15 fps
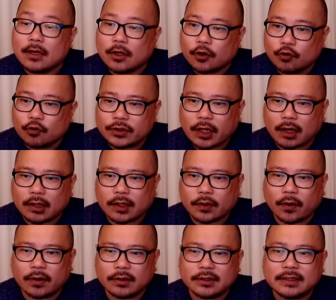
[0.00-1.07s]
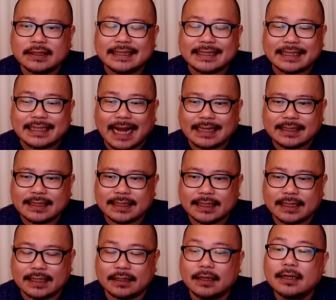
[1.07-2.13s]
윤석열 대통령은 지난
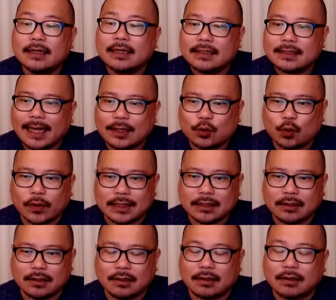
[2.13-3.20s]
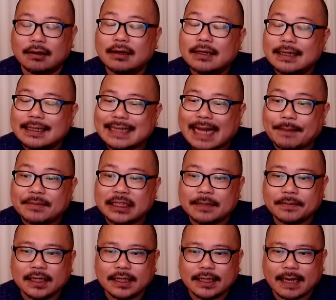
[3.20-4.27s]
7일 세종에서
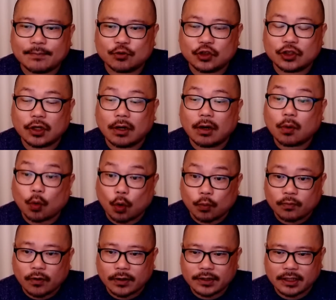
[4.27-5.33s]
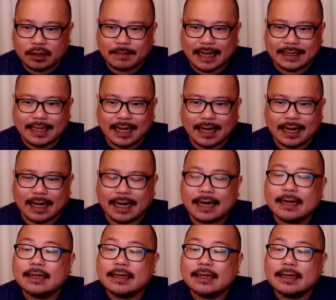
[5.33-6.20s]
32개 부처 공무원들을 만나